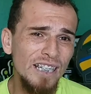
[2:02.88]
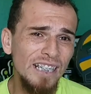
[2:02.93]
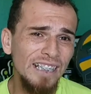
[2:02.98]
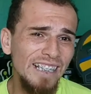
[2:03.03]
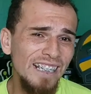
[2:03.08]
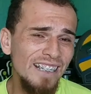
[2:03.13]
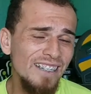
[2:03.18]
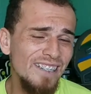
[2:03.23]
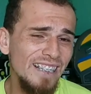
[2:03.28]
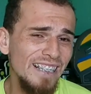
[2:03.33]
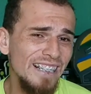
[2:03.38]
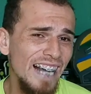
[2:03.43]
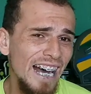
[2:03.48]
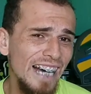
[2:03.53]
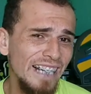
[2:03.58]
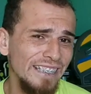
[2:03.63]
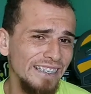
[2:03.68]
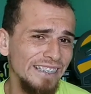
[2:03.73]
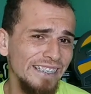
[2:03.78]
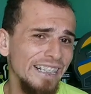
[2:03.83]
fazer
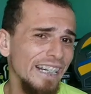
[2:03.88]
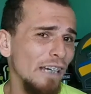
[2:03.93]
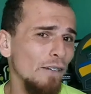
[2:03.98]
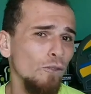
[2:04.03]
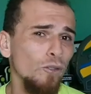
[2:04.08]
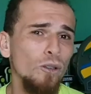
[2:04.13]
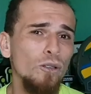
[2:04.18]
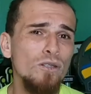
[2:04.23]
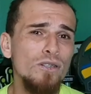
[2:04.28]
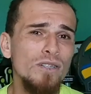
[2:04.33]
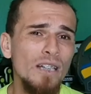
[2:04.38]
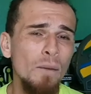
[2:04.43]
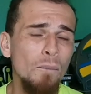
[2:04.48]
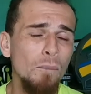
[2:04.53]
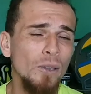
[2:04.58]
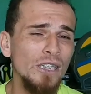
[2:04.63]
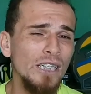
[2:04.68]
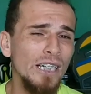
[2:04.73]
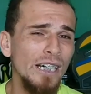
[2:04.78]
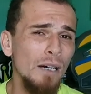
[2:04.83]
intensidade. A
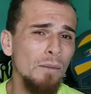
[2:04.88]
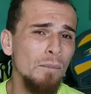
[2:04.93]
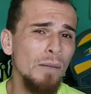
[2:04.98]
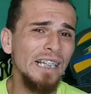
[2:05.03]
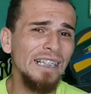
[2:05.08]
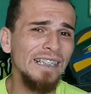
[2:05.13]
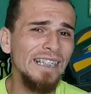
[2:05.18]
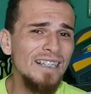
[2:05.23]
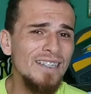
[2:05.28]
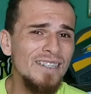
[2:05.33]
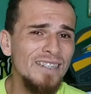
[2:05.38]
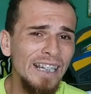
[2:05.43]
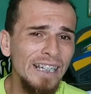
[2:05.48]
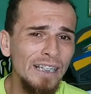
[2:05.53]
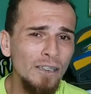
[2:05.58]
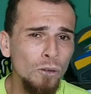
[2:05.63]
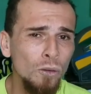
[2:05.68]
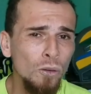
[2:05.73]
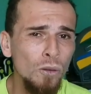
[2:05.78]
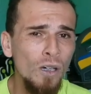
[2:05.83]
evolução pode acabar até
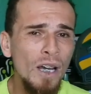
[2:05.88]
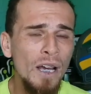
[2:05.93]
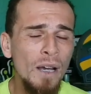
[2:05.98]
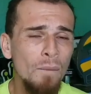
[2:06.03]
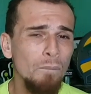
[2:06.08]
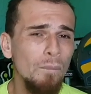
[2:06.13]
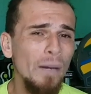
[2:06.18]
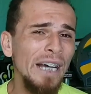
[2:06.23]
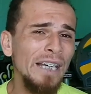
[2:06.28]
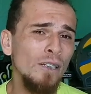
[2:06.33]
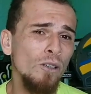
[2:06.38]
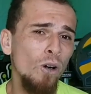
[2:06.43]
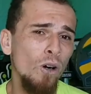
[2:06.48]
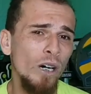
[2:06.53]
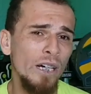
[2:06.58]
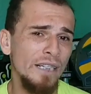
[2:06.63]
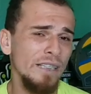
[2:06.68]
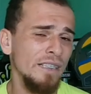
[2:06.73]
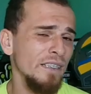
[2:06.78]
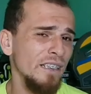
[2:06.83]
sendo
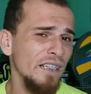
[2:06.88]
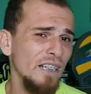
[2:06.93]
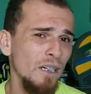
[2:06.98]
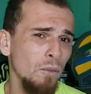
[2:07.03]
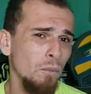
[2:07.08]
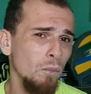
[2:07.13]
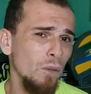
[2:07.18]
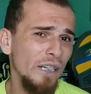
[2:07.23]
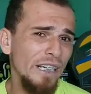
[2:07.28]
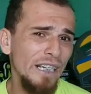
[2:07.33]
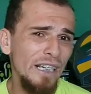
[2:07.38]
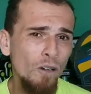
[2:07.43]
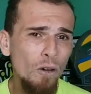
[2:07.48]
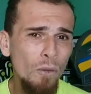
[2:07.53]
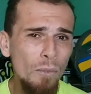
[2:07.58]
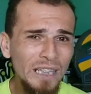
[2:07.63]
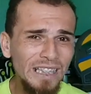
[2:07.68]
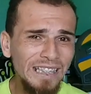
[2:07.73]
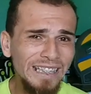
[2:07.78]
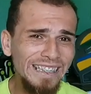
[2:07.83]
maior, porque
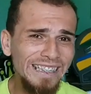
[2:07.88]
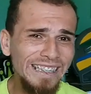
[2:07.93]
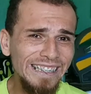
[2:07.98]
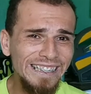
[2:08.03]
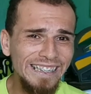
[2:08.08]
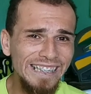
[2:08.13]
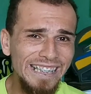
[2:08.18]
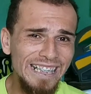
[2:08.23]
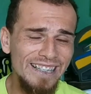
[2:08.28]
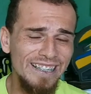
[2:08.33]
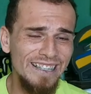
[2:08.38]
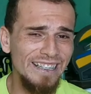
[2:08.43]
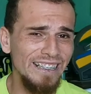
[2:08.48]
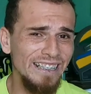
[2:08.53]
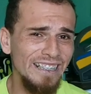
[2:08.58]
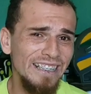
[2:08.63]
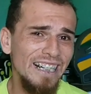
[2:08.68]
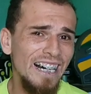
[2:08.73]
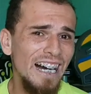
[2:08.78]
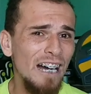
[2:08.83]
como a gente
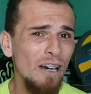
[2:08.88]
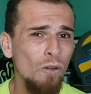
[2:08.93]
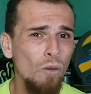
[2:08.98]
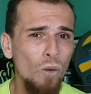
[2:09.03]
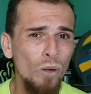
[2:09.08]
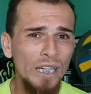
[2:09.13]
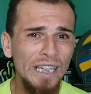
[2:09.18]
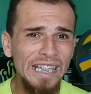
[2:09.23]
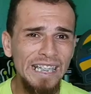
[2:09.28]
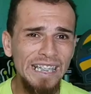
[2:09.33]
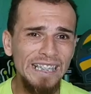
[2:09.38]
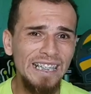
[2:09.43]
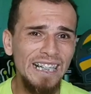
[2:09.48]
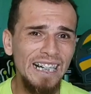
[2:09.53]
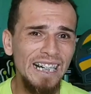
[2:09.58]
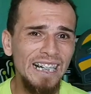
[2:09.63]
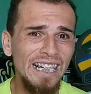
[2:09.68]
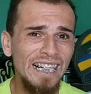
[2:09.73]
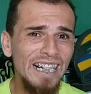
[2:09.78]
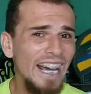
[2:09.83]
disse, a
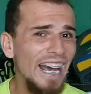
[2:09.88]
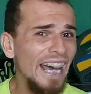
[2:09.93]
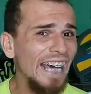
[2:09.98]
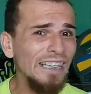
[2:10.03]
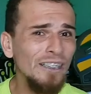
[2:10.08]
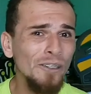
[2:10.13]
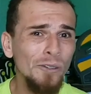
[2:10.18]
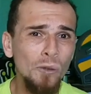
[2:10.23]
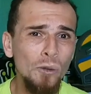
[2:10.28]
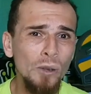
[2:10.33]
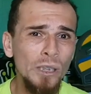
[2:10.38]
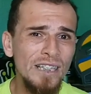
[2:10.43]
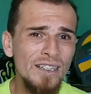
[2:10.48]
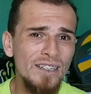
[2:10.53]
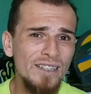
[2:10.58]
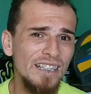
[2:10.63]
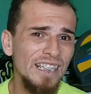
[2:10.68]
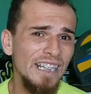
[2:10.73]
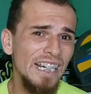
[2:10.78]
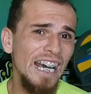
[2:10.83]
corrida é
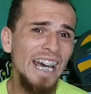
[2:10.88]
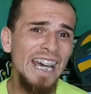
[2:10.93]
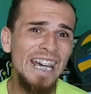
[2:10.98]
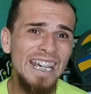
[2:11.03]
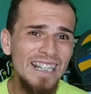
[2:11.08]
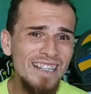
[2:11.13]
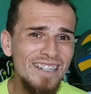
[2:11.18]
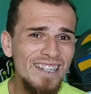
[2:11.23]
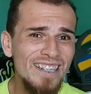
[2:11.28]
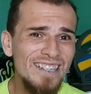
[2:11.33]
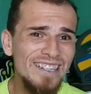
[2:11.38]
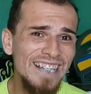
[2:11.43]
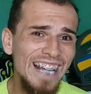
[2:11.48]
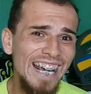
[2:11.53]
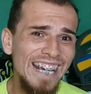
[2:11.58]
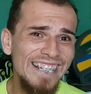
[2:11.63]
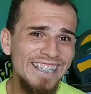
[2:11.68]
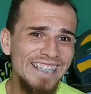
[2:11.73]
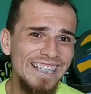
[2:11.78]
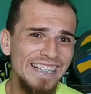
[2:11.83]
endurance, é
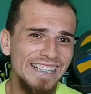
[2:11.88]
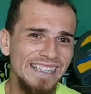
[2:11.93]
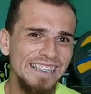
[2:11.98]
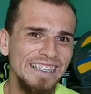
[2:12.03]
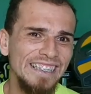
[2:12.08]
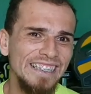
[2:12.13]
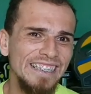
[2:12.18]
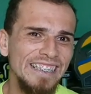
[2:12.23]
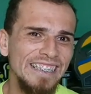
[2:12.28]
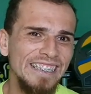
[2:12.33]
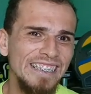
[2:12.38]
resistência.